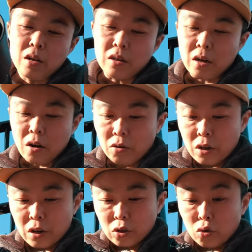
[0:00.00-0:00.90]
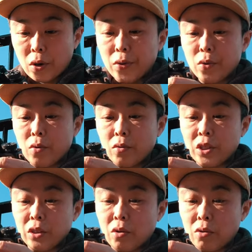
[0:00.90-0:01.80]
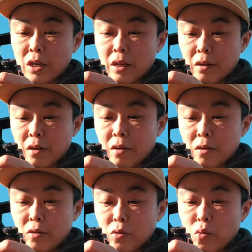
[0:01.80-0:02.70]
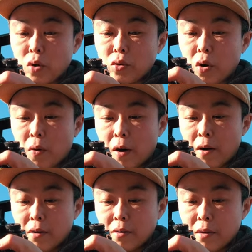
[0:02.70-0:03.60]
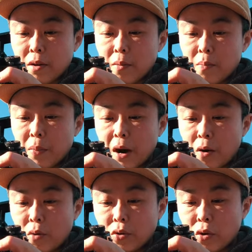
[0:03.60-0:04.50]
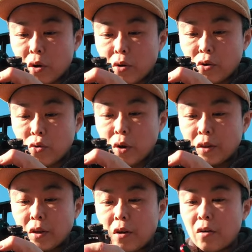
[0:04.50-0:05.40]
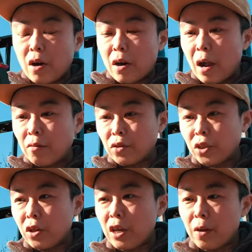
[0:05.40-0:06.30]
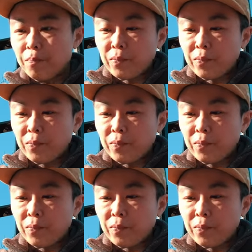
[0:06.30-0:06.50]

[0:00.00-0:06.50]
然后呢，转动镜头上的光圈环，把光圈选到 f 十一。